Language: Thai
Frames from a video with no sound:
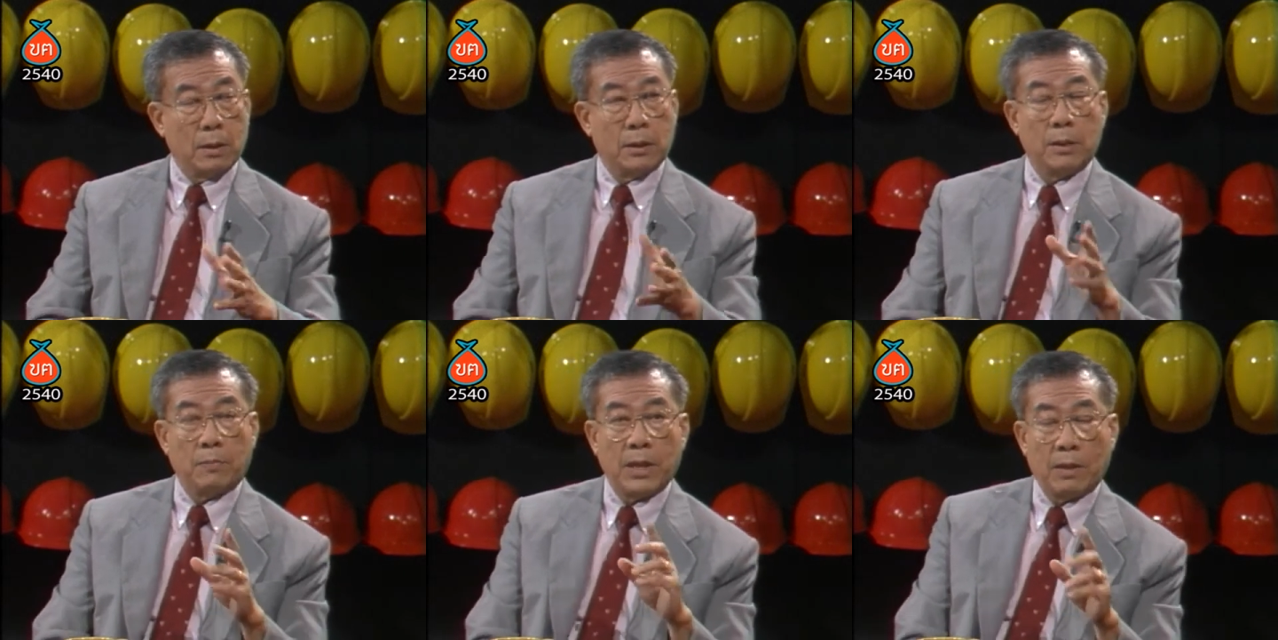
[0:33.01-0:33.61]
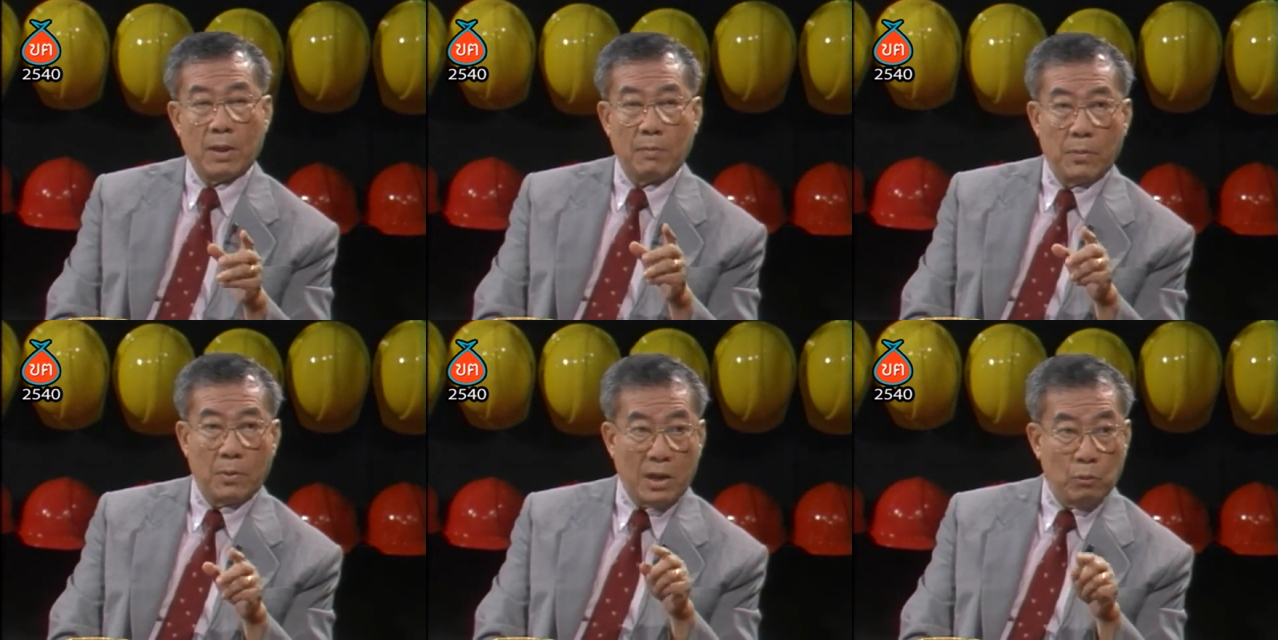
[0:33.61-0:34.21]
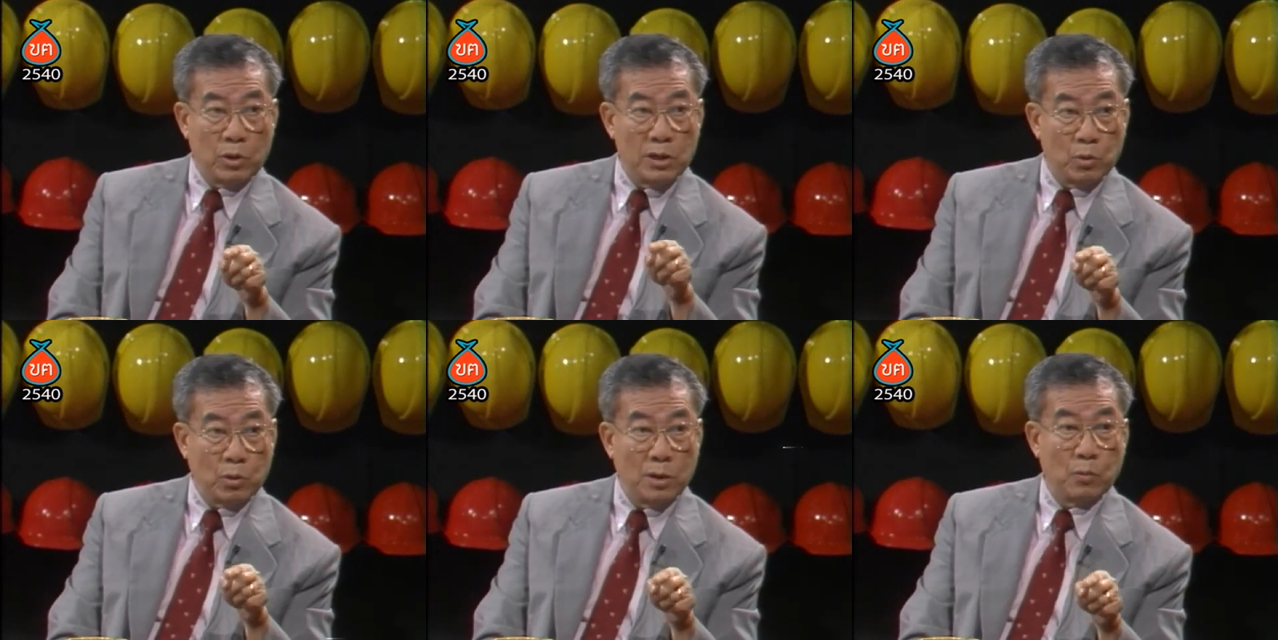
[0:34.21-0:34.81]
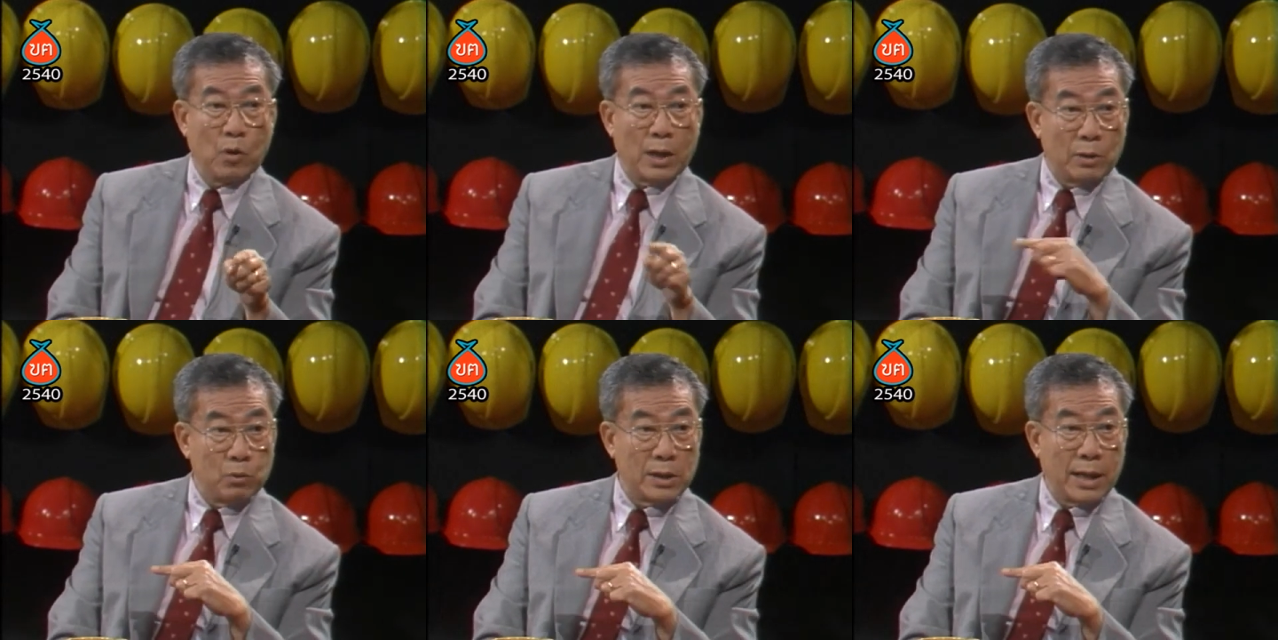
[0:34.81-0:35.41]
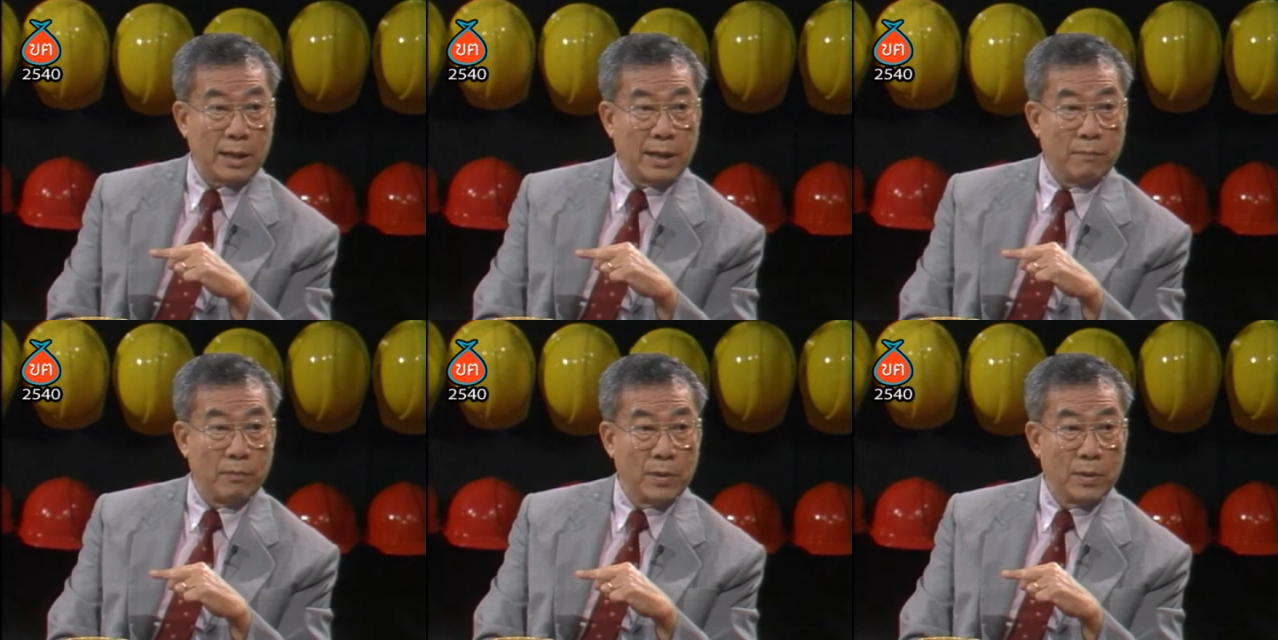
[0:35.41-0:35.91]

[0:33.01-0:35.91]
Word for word: ที่เปลี่ยนไปเร็วที่สุดคือวงการอุตสาหกรรม